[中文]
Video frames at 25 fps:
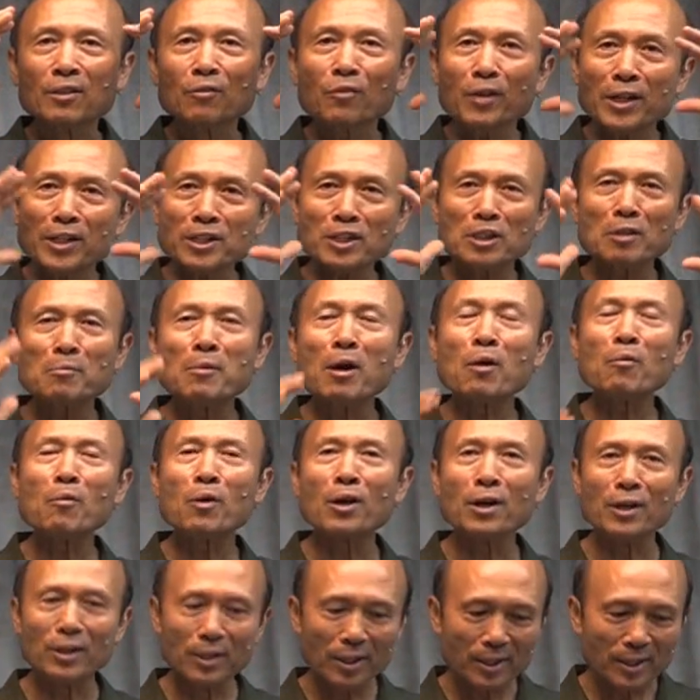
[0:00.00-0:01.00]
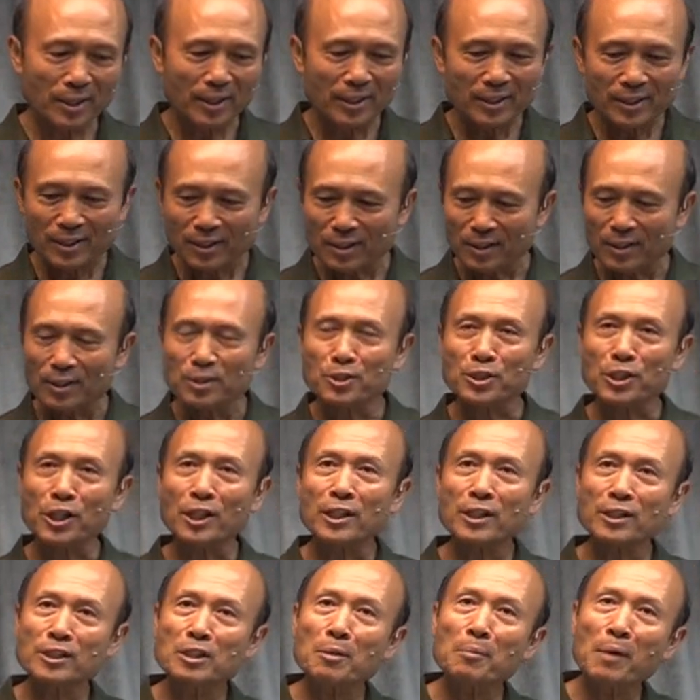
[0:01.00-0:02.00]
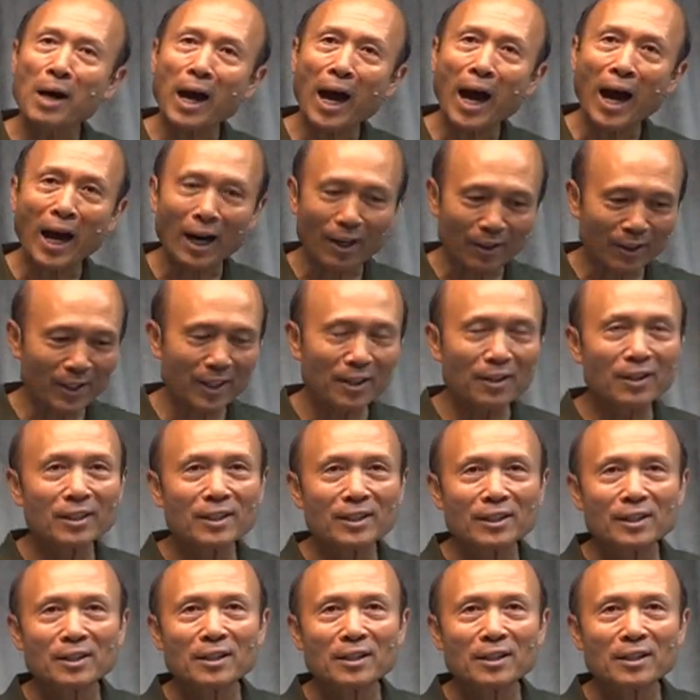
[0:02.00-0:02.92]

为什么我学的这么好呢？